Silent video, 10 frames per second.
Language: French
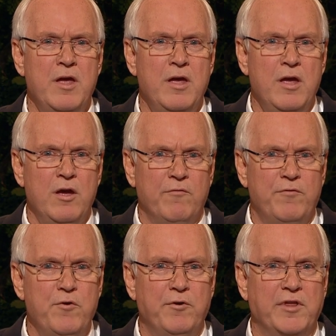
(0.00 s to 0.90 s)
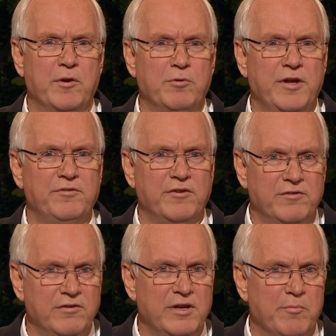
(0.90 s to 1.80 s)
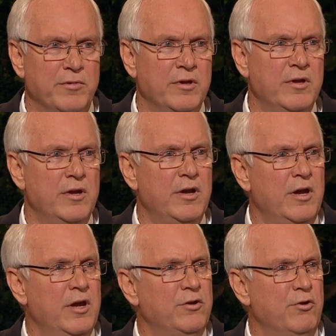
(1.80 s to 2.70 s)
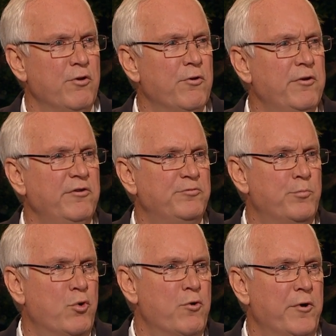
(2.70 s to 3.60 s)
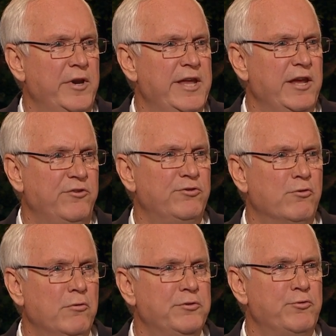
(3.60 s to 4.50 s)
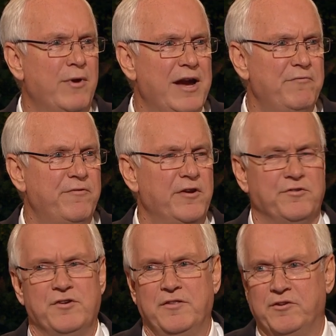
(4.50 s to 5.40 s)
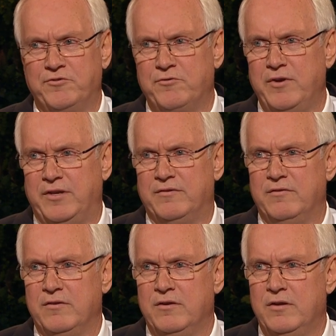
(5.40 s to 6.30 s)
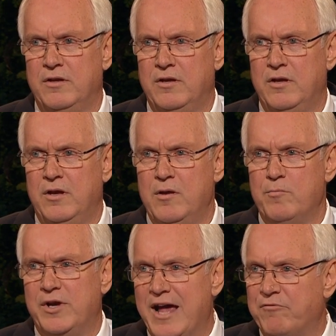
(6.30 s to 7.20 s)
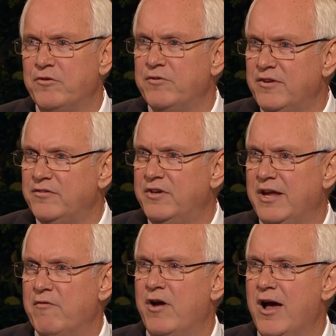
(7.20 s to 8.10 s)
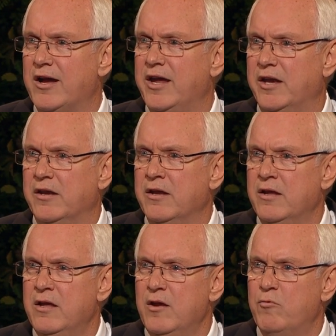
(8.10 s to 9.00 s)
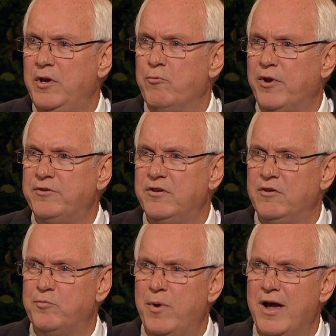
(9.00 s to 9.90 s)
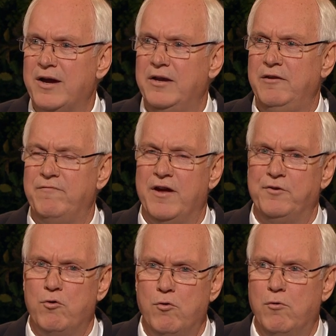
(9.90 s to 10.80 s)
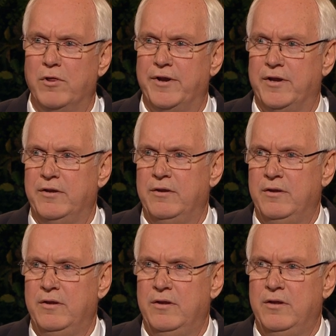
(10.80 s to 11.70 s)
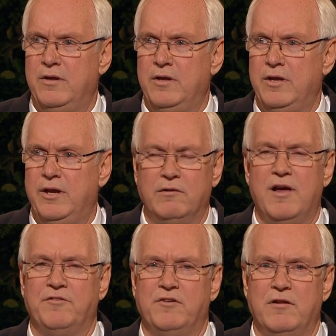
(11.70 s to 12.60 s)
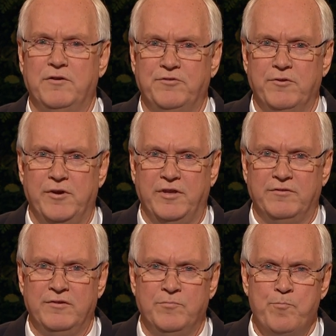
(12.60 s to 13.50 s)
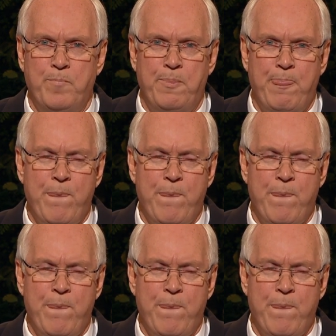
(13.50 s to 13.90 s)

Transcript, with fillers: Il vivait dans le bidonville d'Accra chez une personne qui lui donnait à manger et un endroit pour dormir. En échange, il vendait du poisson séché dans la rue. Mais après cette journée de colportage, il avait découvert qu'il y avait un trou dans sa poche.